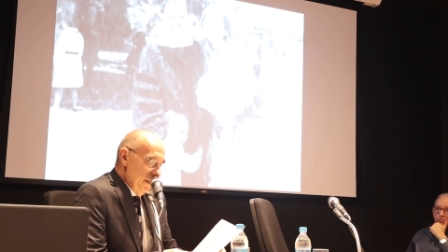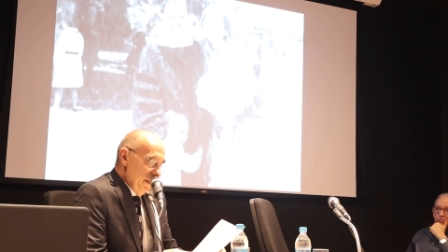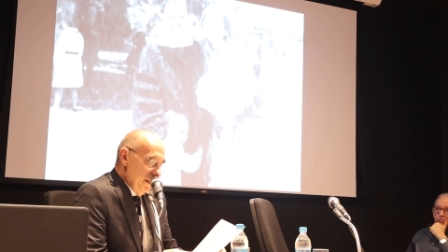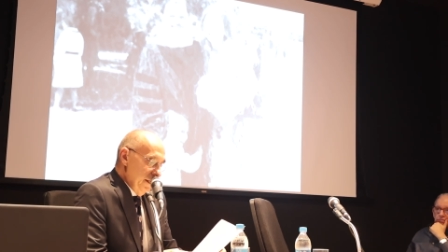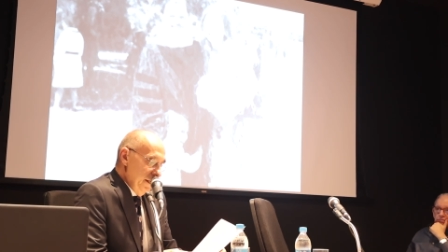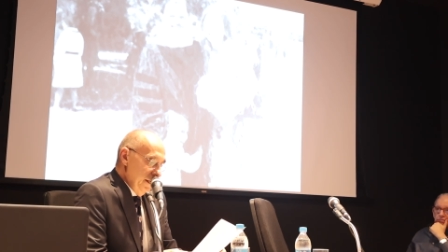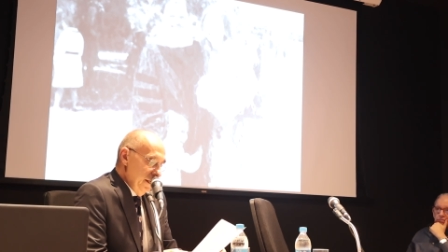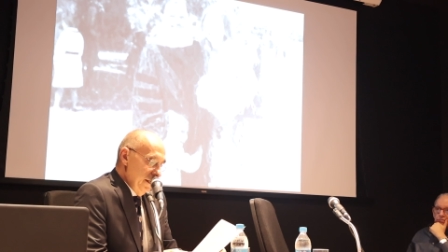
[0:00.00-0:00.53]

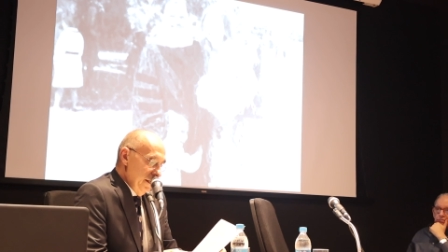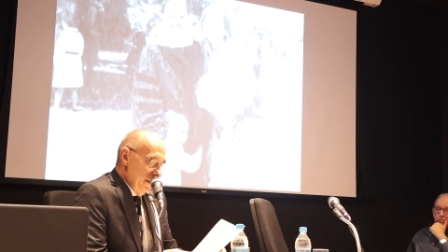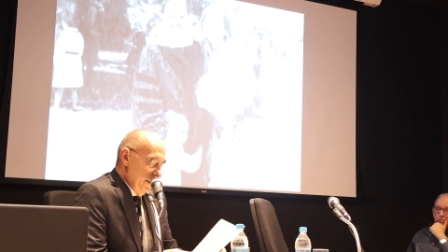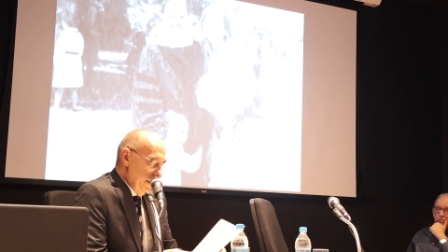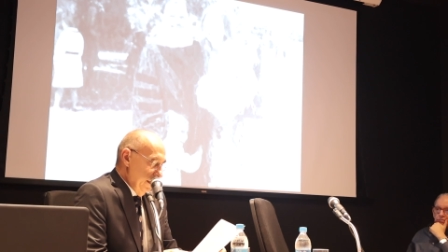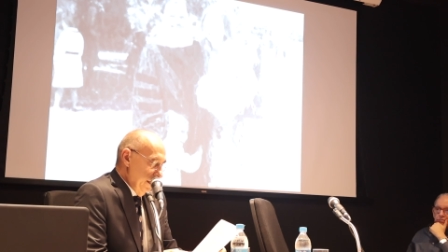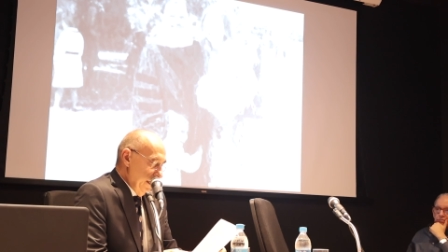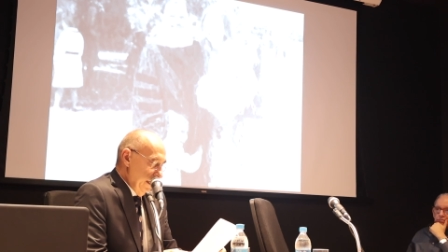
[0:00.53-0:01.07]
e
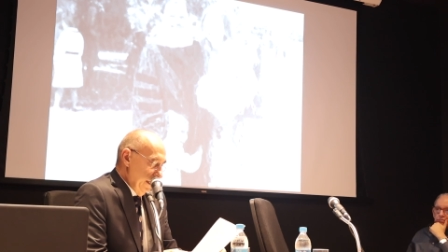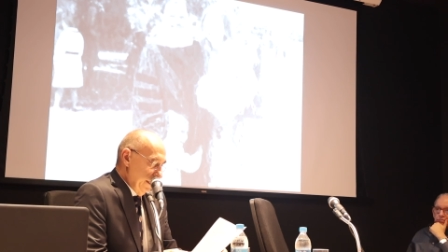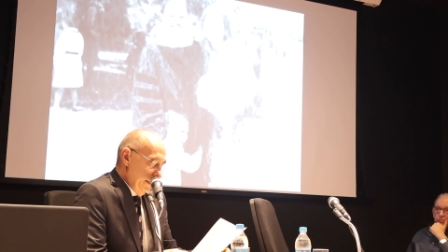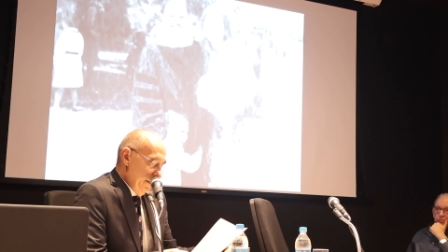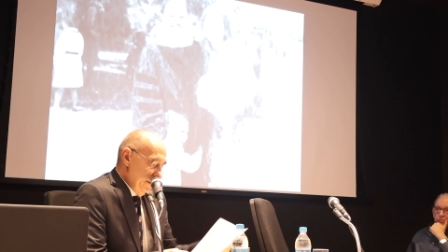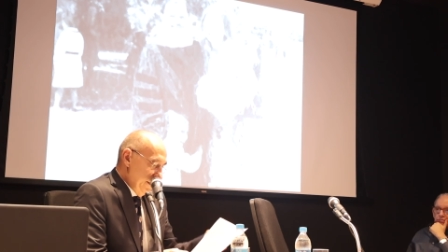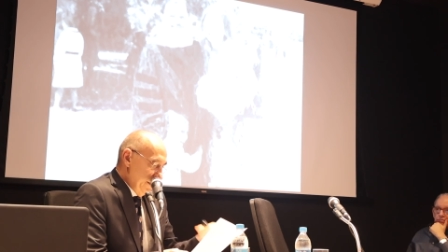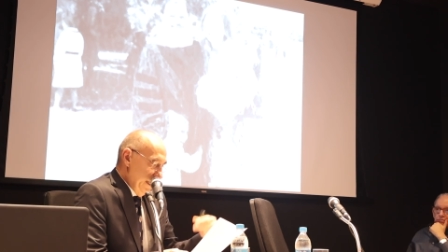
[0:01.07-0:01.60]
eh,
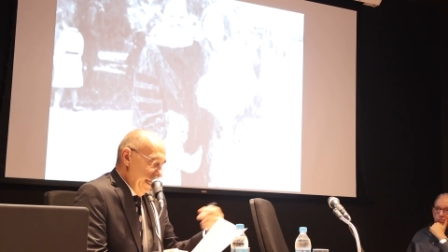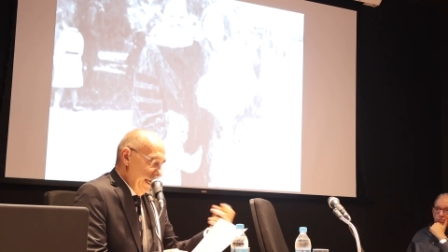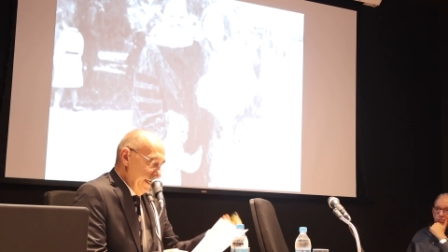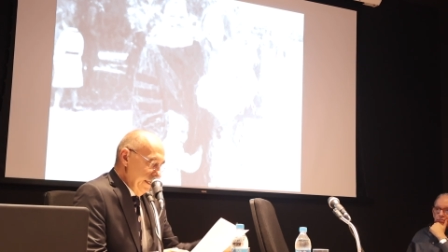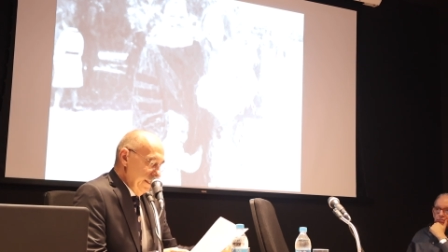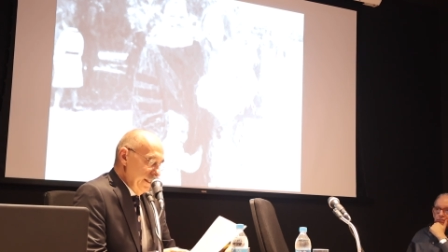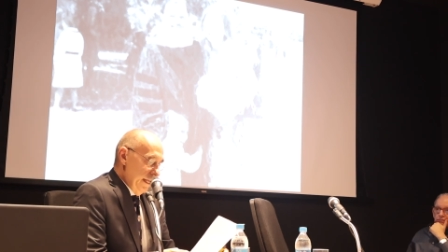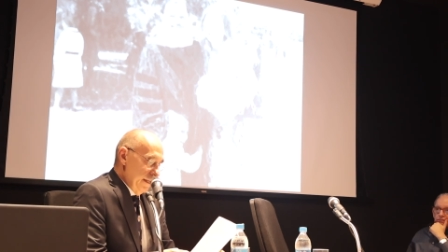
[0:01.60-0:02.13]
que
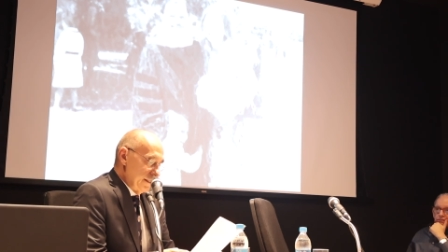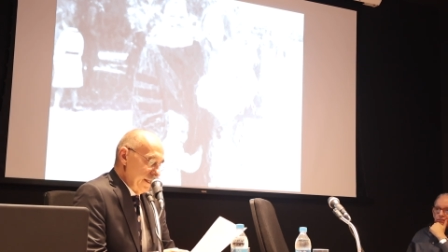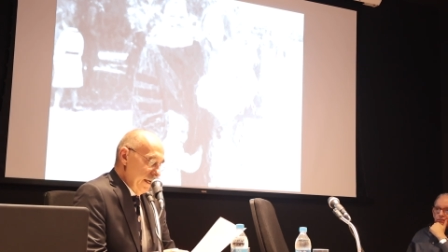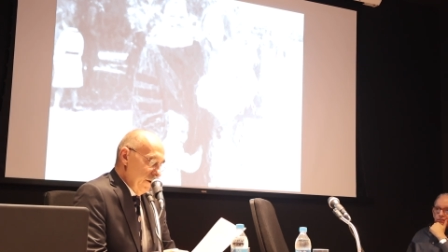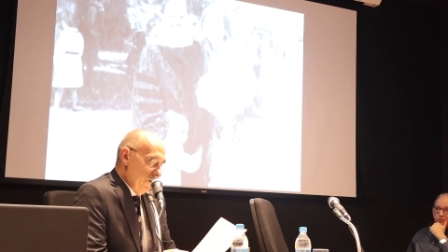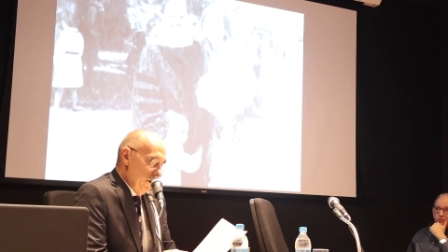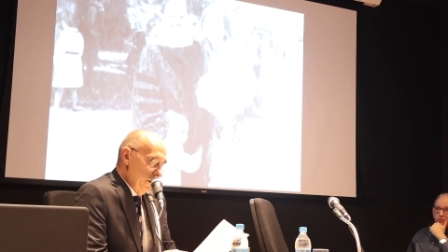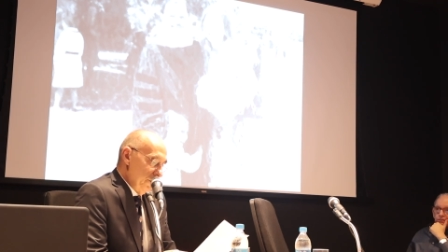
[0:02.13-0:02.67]
segue dessa
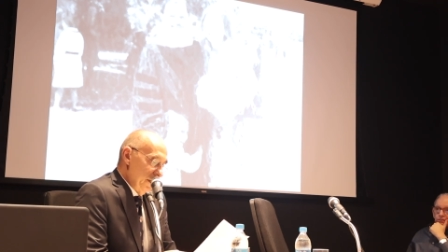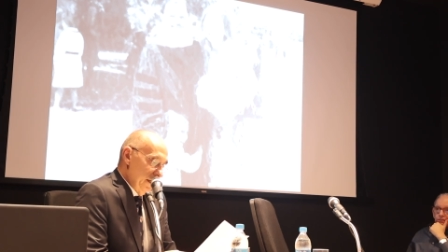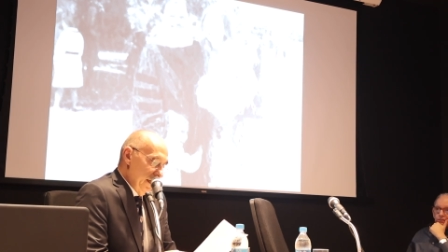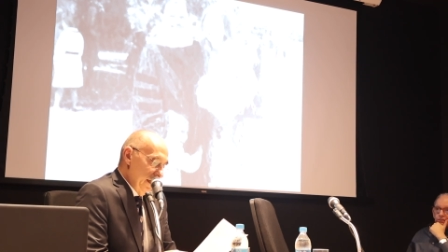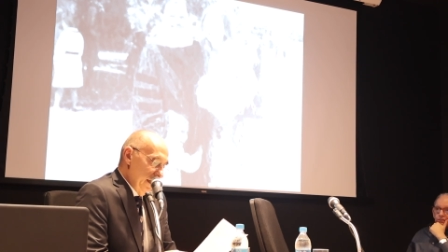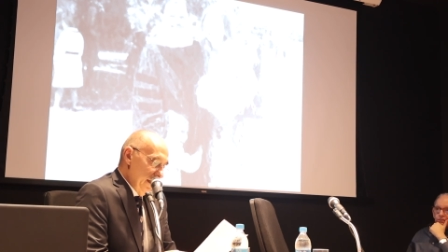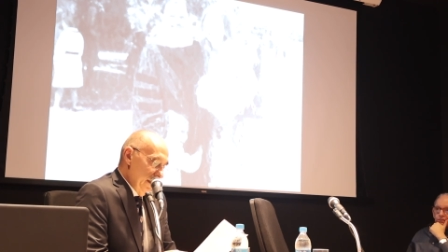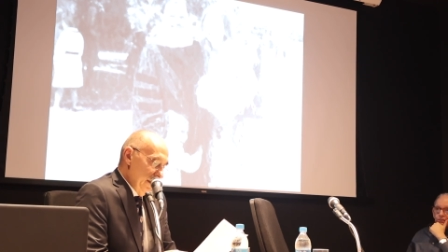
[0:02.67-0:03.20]
obra,